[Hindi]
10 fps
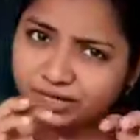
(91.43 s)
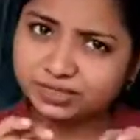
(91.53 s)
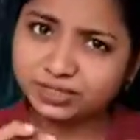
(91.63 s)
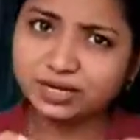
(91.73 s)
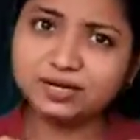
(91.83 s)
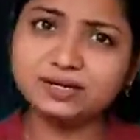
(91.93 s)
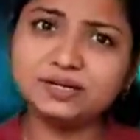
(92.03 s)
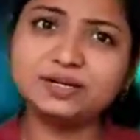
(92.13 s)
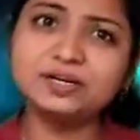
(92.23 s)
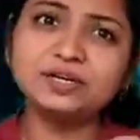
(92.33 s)
ये अक्सर
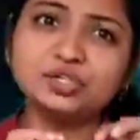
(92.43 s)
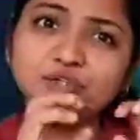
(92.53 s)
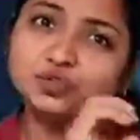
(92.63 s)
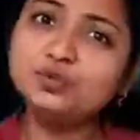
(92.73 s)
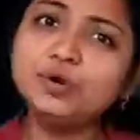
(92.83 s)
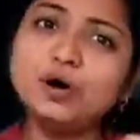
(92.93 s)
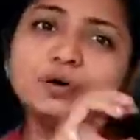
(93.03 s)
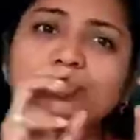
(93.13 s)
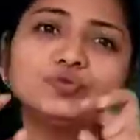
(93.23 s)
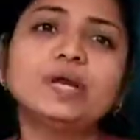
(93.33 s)
जून
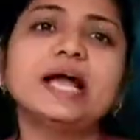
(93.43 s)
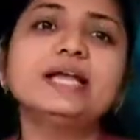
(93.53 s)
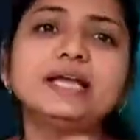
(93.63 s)
और जुलाई